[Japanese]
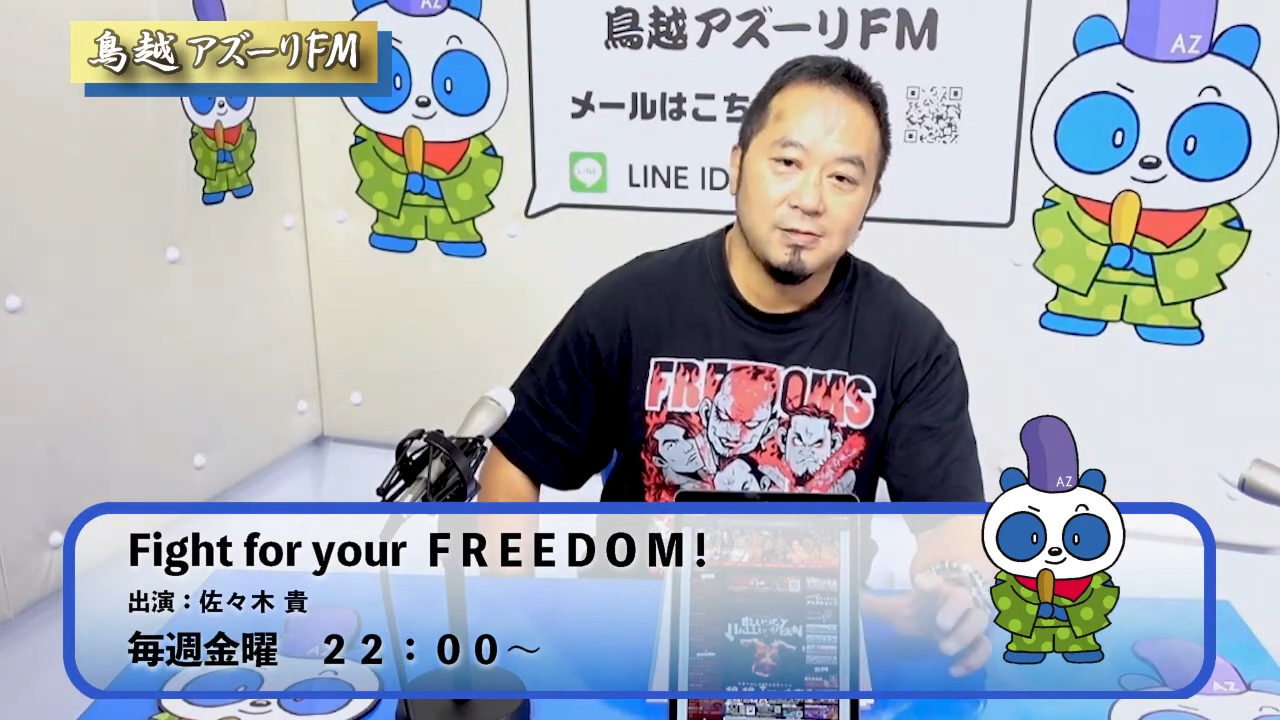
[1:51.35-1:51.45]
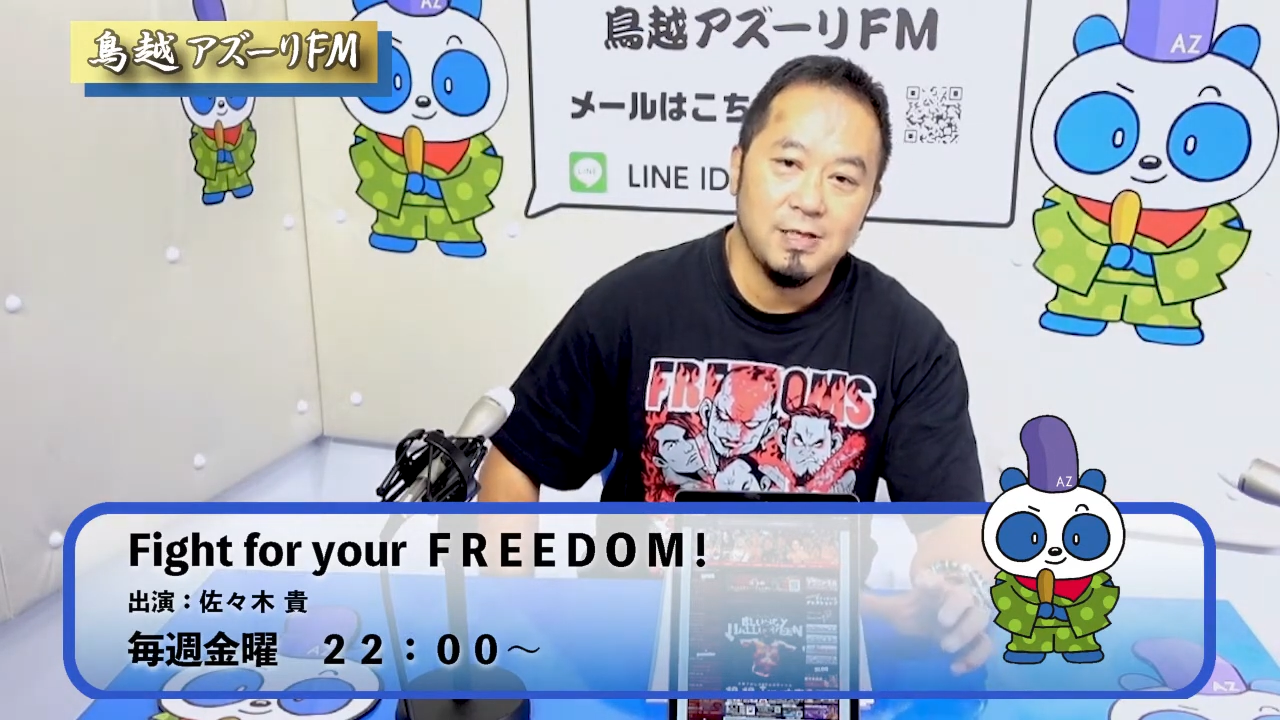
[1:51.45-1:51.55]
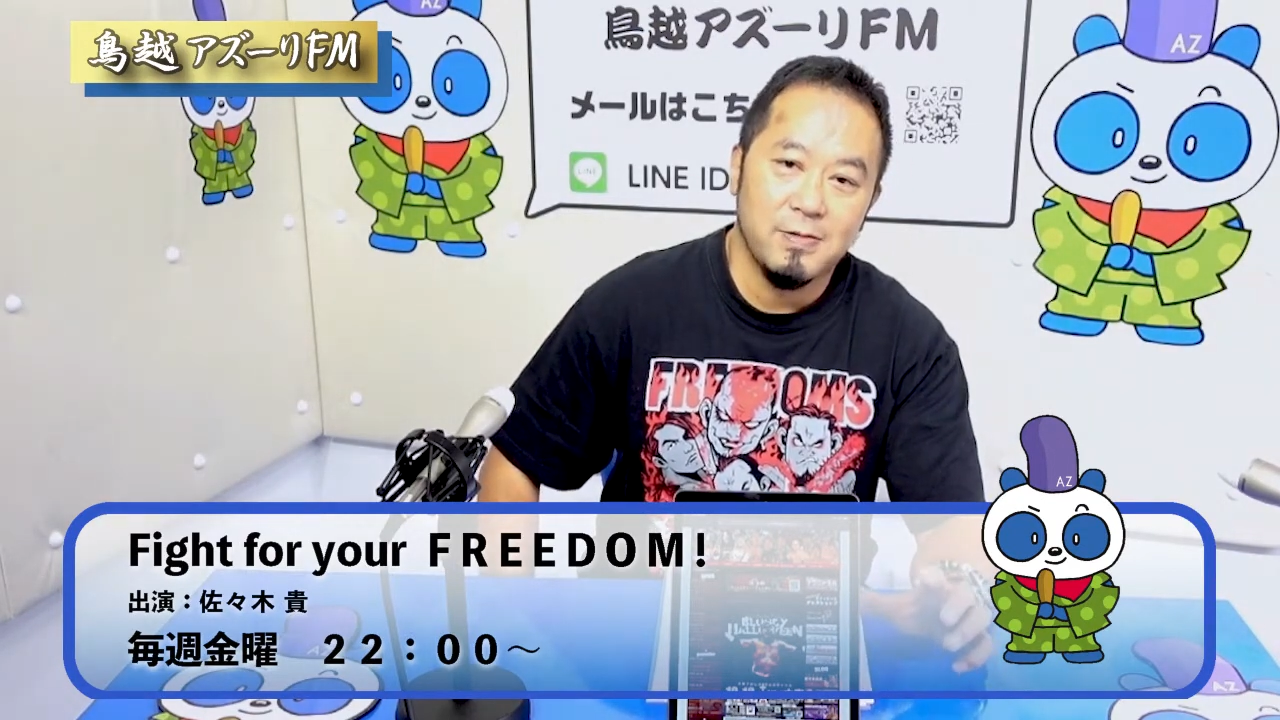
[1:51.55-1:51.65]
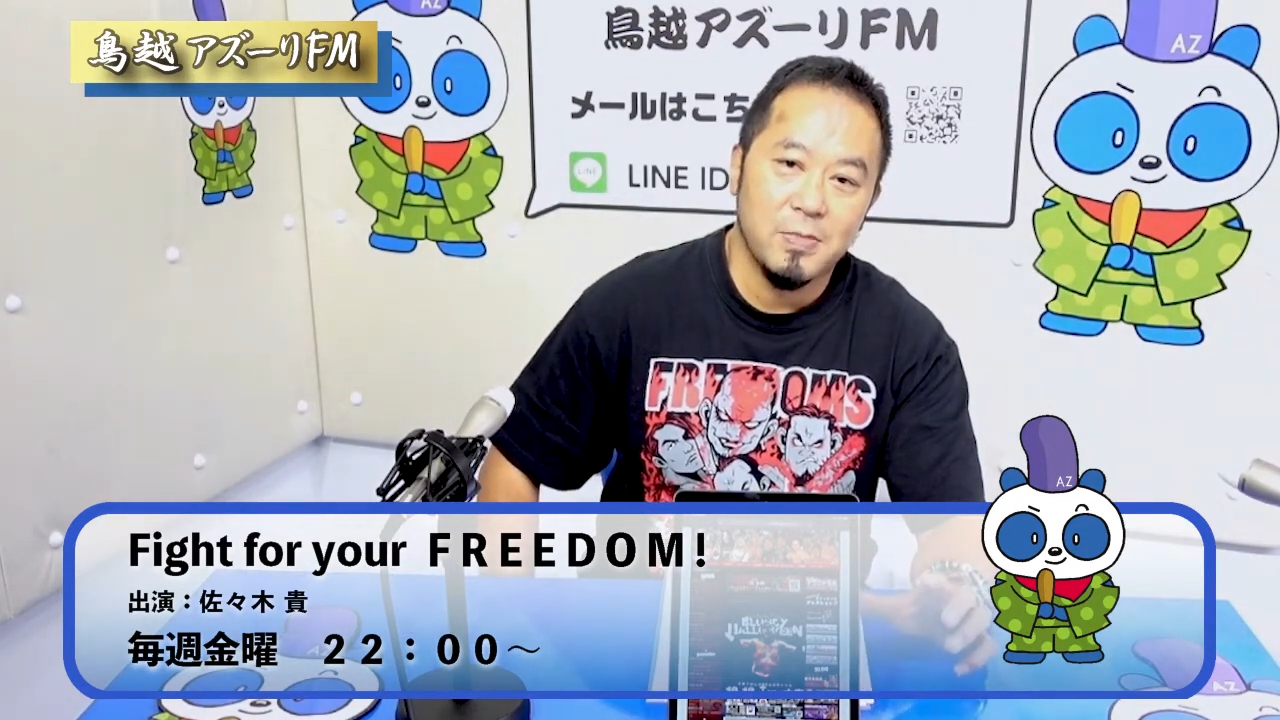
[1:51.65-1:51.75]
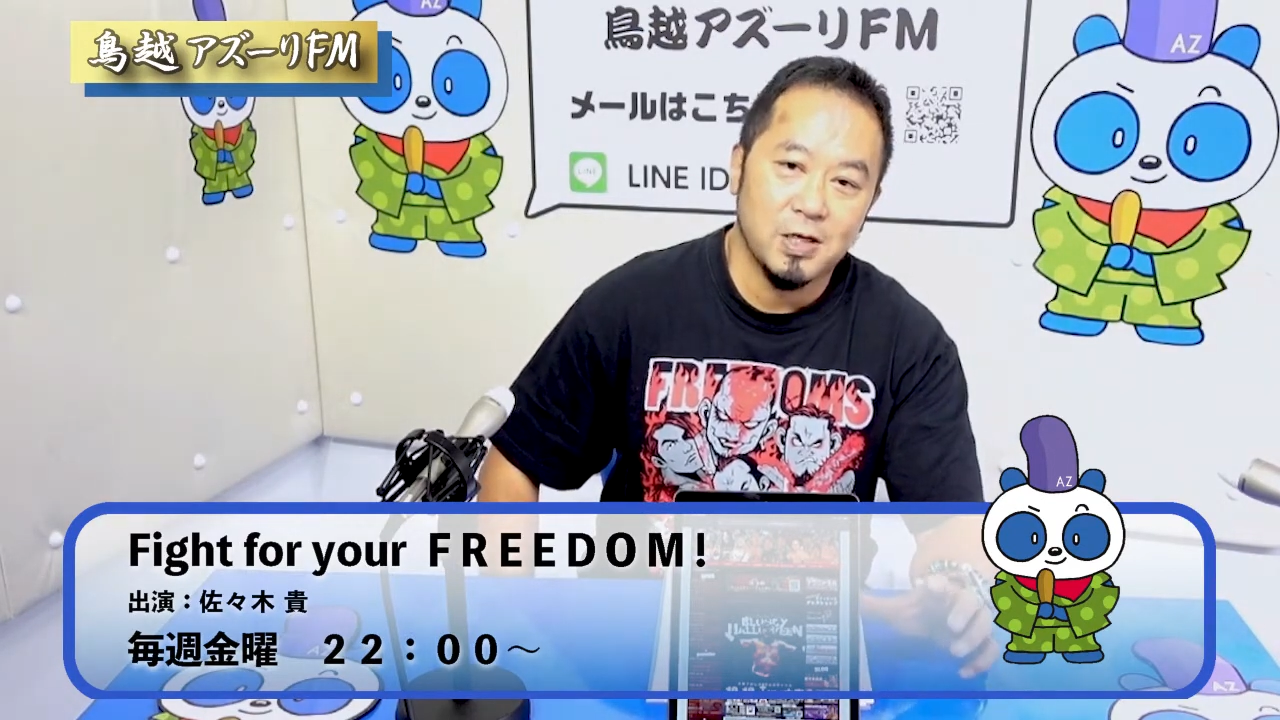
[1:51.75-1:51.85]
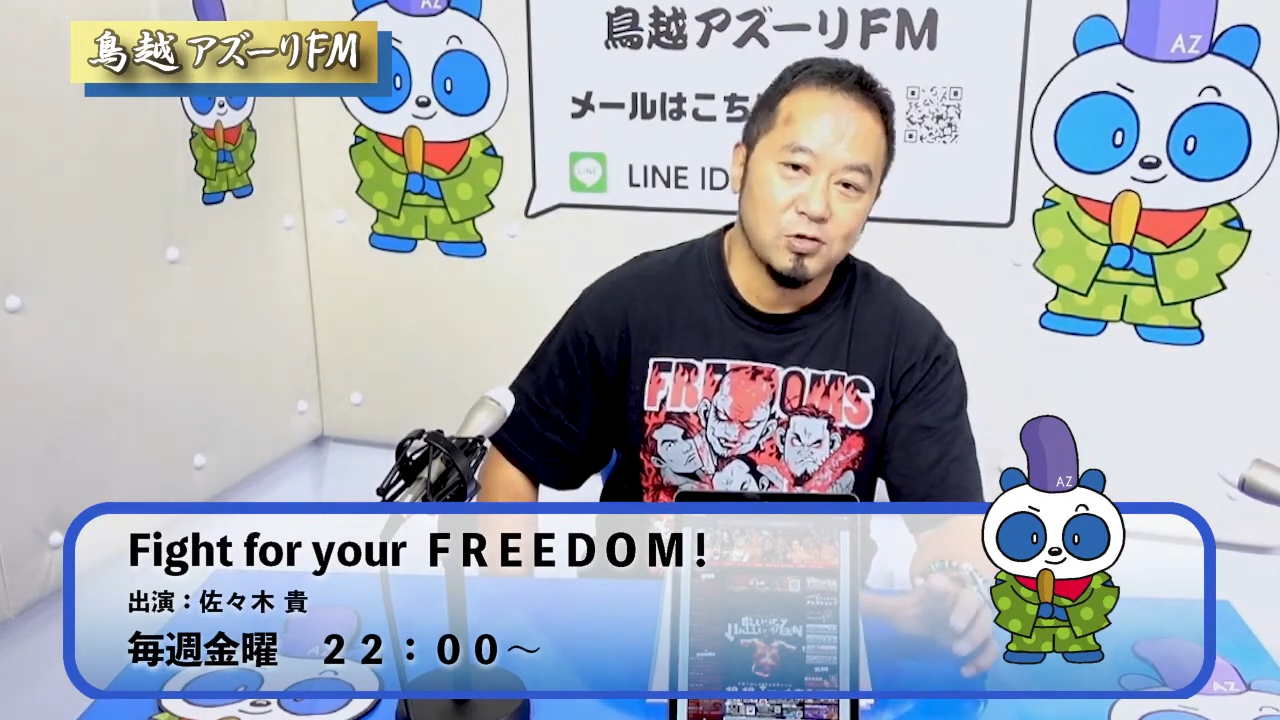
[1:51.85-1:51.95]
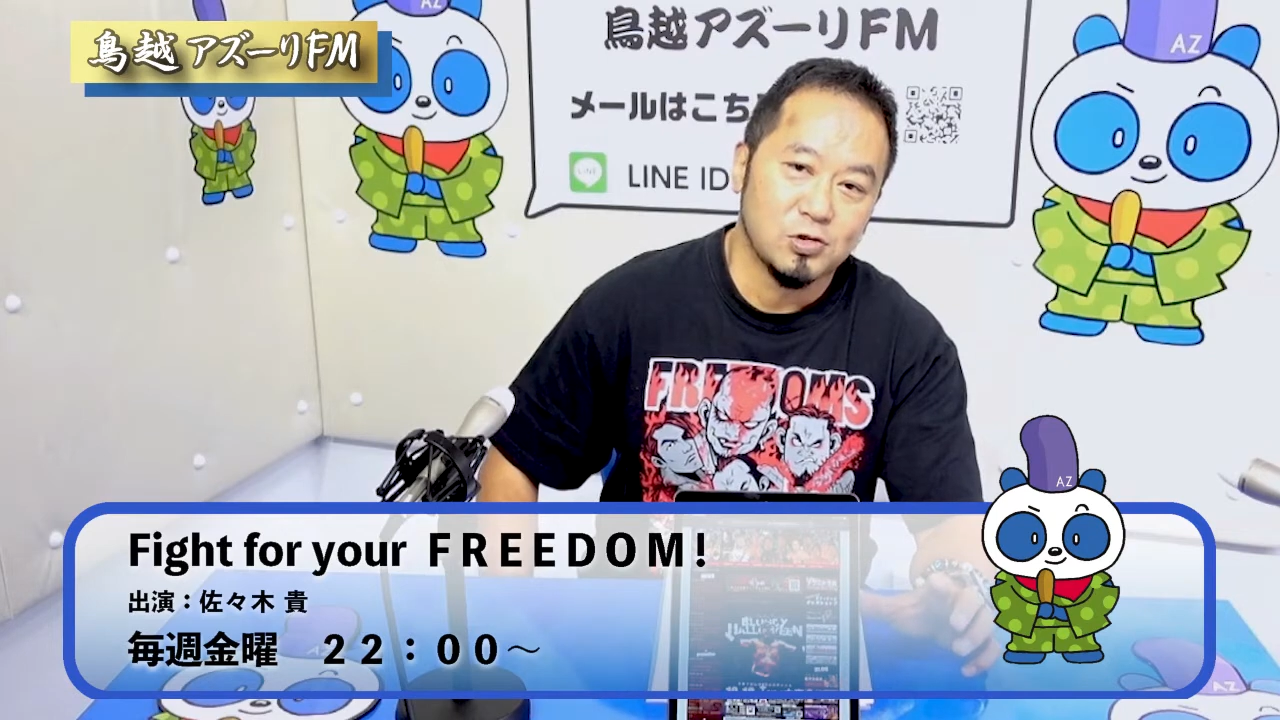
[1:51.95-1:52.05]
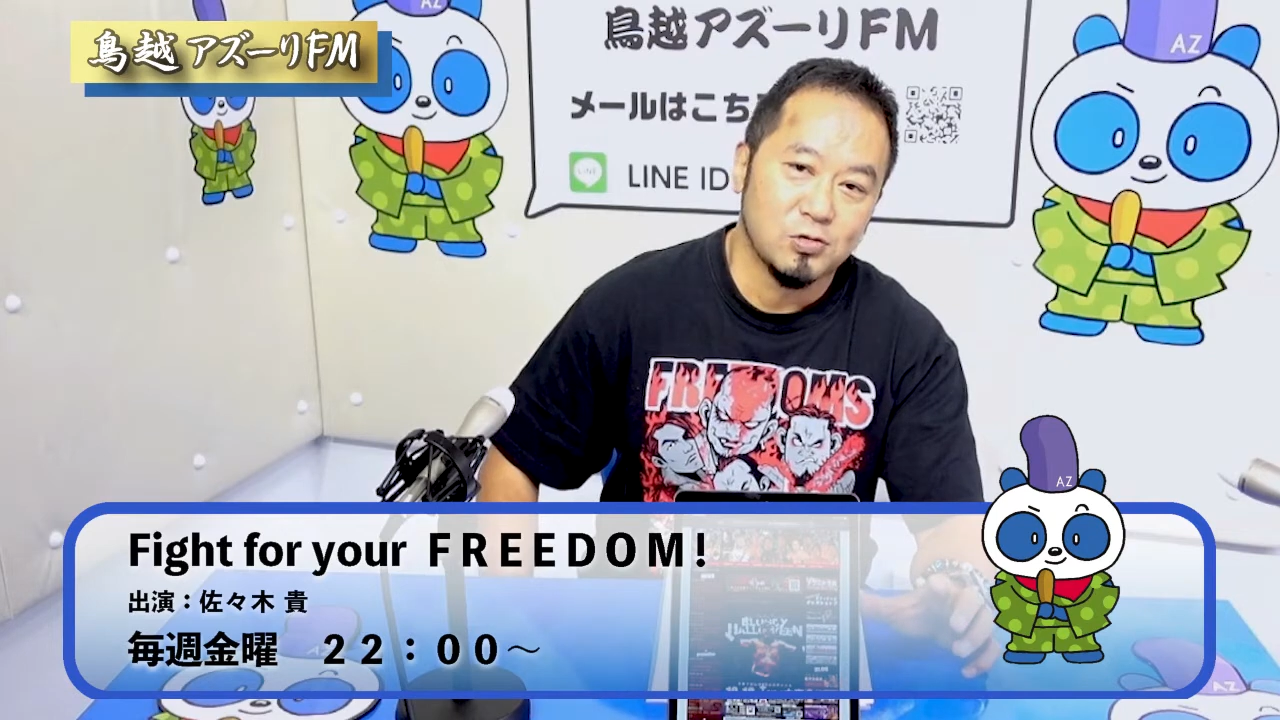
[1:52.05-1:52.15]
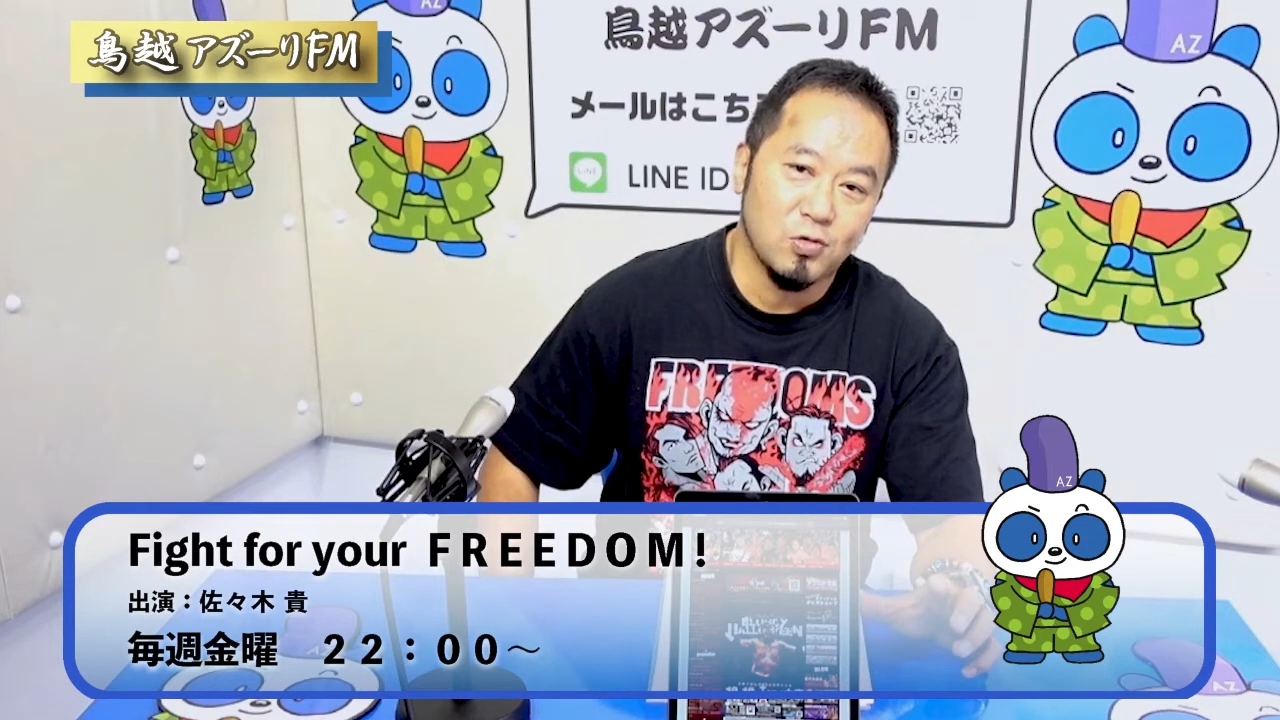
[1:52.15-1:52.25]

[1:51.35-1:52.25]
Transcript: ね、目のつくと